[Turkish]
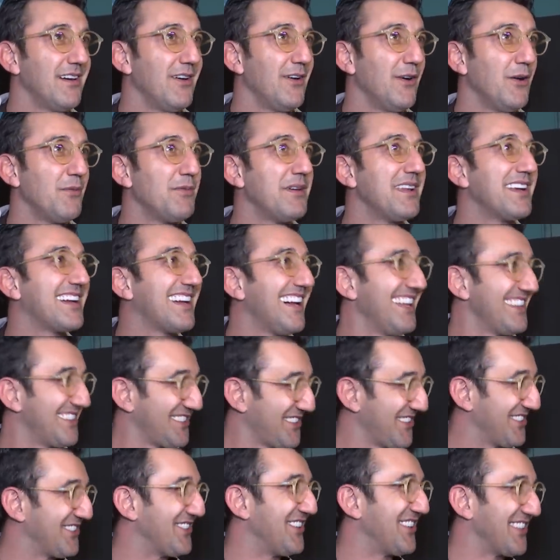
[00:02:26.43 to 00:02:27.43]
O beni
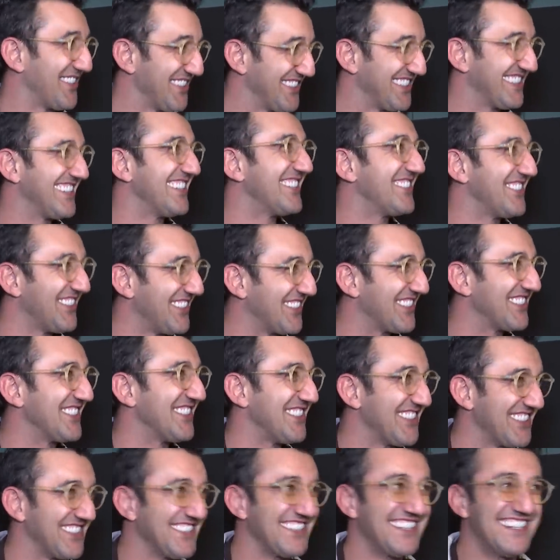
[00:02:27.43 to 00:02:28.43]
kaldırıyor. doğru. Doğru,
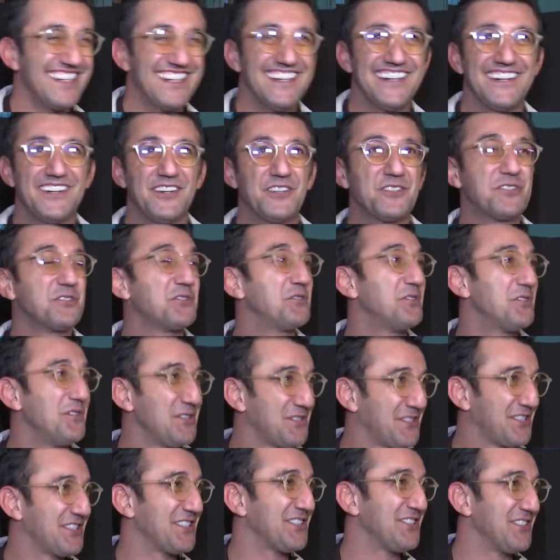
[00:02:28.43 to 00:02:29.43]
doğru doğru. Onun
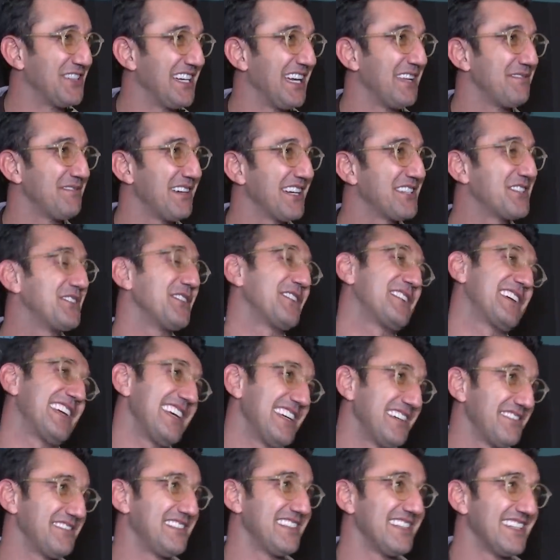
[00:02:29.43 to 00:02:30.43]
gürültüsüne uyanmak çok
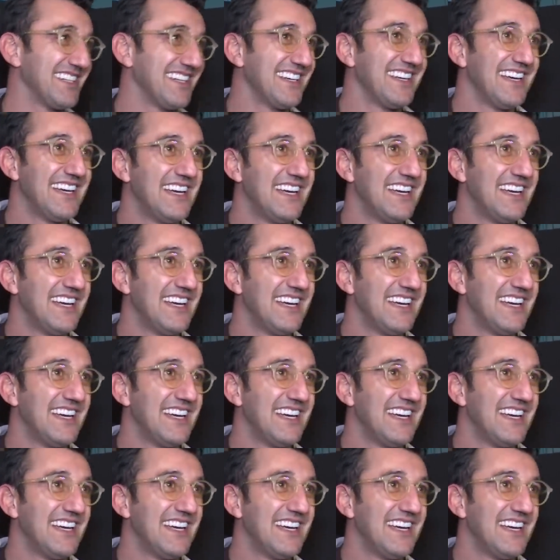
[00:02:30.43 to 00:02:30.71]
keyifli.